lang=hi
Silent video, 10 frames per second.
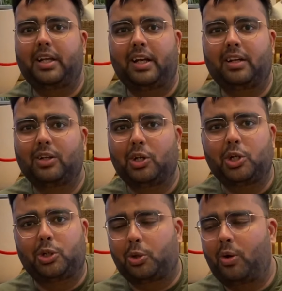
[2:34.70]
किया
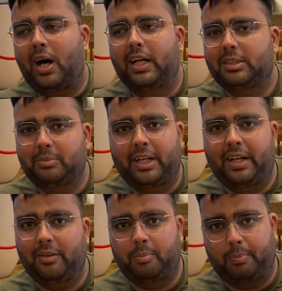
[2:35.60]
तो आज मैं
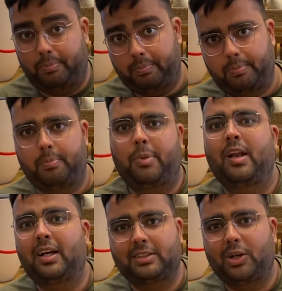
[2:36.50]

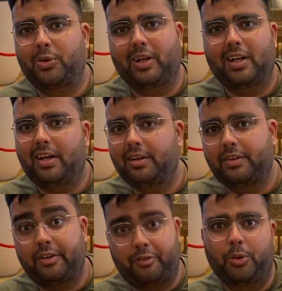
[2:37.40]
पलासा होटल का
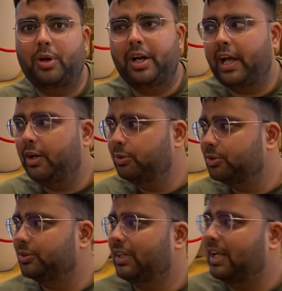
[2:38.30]
रिव्यू करने आया हूँ
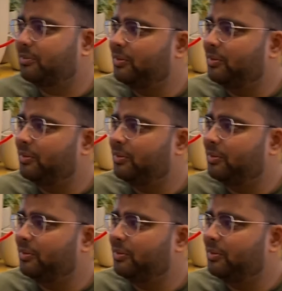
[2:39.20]
तो साथ में